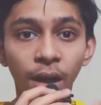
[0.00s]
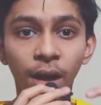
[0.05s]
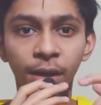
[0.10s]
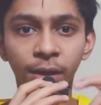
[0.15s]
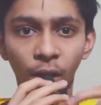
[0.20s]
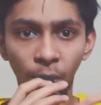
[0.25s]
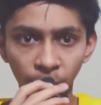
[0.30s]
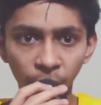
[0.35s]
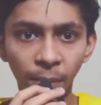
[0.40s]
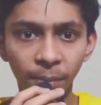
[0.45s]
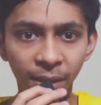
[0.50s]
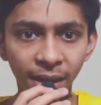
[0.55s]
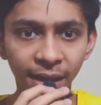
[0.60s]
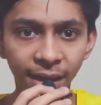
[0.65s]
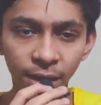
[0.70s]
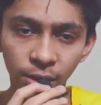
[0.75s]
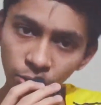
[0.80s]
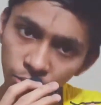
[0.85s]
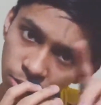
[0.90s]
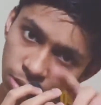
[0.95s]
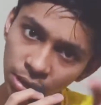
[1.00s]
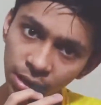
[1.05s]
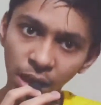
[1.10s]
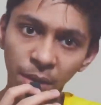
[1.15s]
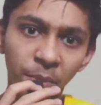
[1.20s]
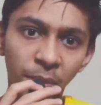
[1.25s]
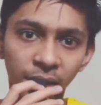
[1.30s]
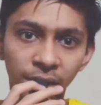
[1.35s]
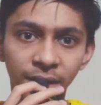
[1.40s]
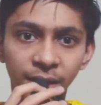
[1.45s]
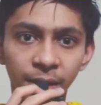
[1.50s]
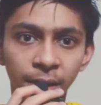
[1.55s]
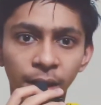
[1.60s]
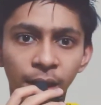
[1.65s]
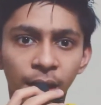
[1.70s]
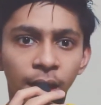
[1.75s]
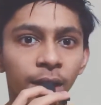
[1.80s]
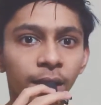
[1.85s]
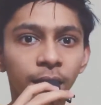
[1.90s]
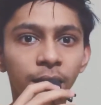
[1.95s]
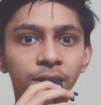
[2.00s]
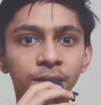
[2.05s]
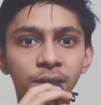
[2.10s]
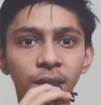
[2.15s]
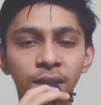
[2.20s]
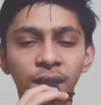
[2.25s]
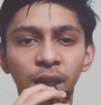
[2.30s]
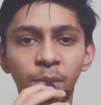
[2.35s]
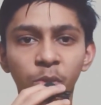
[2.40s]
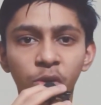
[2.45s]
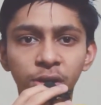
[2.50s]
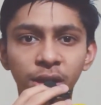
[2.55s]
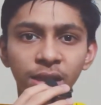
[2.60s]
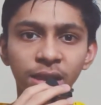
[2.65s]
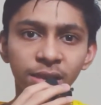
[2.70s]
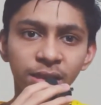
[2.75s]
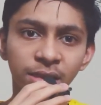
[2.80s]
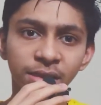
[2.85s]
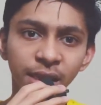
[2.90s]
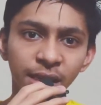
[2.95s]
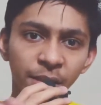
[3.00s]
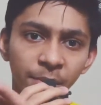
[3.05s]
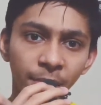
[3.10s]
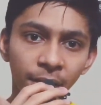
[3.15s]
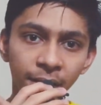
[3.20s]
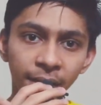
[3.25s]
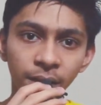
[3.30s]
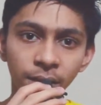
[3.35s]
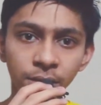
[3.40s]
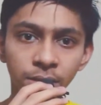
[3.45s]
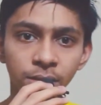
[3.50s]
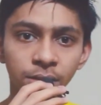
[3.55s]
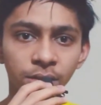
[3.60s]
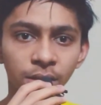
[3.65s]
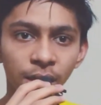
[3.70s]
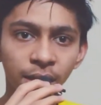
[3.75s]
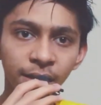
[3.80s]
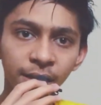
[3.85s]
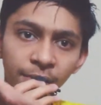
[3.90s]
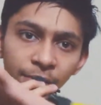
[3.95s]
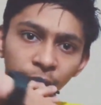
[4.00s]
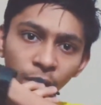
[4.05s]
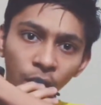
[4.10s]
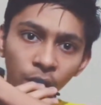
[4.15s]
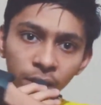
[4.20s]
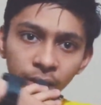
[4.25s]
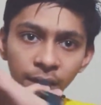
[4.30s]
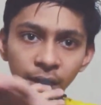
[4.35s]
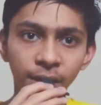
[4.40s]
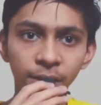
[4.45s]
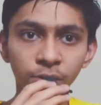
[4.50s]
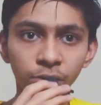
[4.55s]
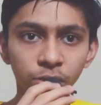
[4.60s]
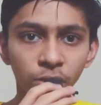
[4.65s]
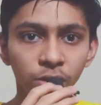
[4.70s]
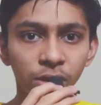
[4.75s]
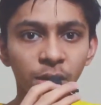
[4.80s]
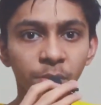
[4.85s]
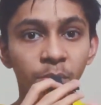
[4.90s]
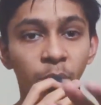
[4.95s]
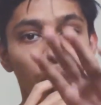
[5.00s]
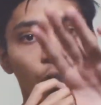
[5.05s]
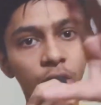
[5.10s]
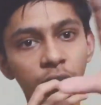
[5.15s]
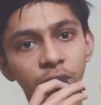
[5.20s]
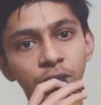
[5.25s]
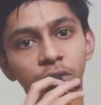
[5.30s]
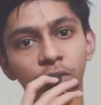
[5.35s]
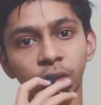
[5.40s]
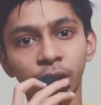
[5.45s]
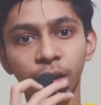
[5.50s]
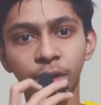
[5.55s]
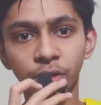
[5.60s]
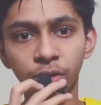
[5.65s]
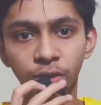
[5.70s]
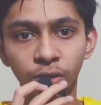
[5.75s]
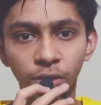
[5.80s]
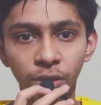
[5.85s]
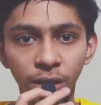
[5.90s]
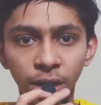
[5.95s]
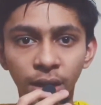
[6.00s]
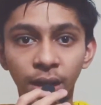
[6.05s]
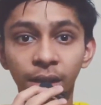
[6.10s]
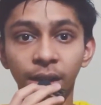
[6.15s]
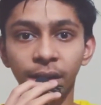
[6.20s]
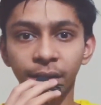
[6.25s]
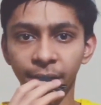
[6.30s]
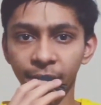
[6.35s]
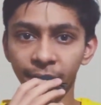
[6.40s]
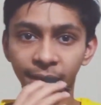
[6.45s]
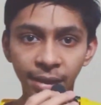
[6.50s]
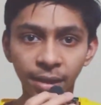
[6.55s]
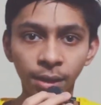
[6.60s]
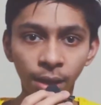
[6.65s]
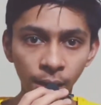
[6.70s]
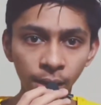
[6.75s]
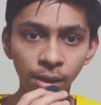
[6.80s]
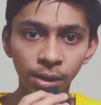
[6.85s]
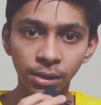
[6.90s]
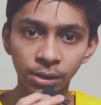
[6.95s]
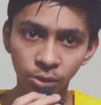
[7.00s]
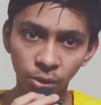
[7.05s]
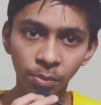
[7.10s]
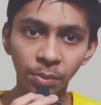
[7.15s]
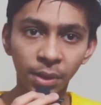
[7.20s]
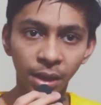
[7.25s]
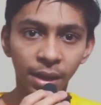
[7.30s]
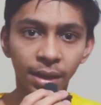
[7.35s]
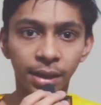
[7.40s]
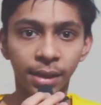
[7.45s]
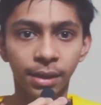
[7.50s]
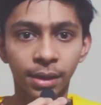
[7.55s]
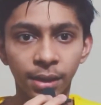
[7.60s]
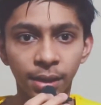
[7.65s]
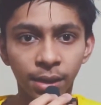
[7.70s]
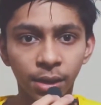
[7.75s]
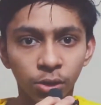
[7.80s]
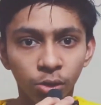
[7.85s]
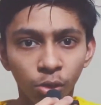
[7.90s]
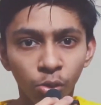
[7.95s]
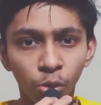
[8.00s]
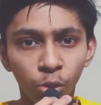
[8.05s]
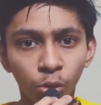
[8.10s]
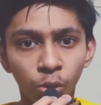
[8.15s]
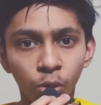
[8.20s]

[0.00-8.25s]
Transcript: एडॉप आप लेंगे तो उसके साथ मिलती हैं लट्स का काम होता है जैसे सिनेमेटिक्स के लिए व्लॉग के लिए यूज़ होती है बहुत चीज़ों के लिए यूज़ होती है कलर ग्रेडिंग जो मेन है तो